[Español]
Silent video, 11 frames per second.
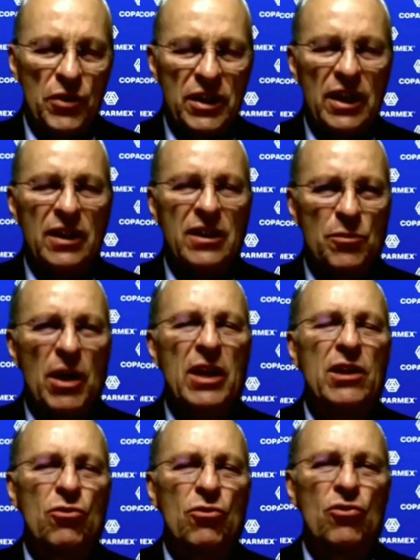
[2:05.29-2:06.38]

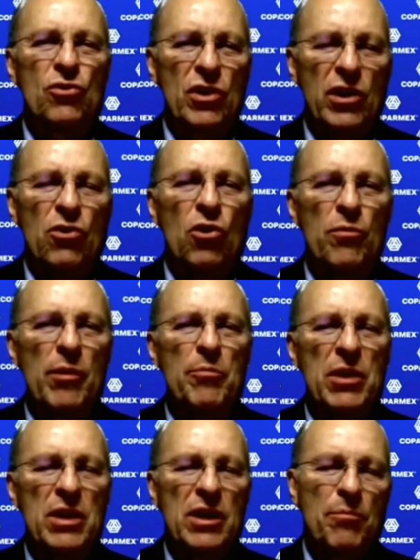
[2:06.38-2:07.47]
suficientes méritos eh,
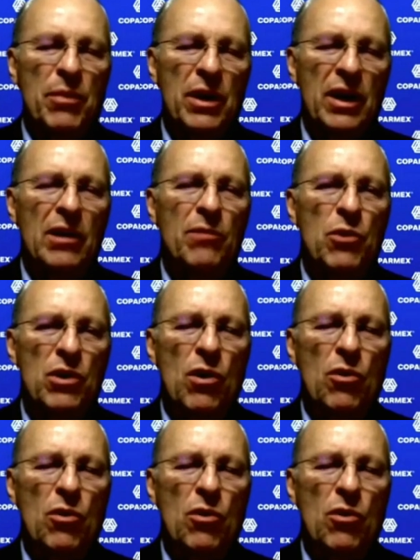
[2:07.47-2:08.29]
Norma Piña para,